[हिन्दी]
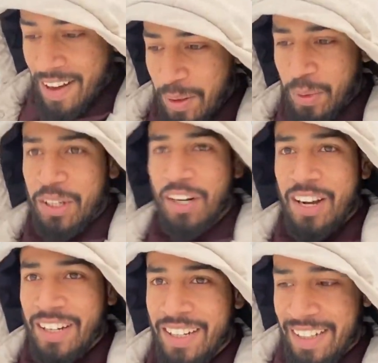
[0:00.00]
आर्मी
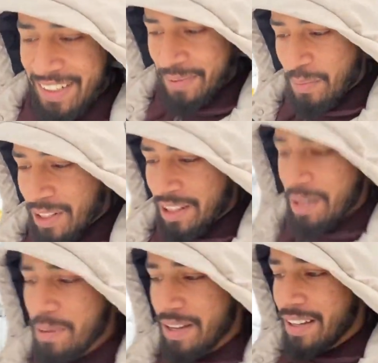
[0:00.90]
ट्रक
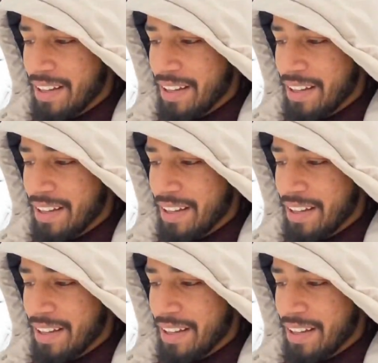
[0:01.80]
मतलब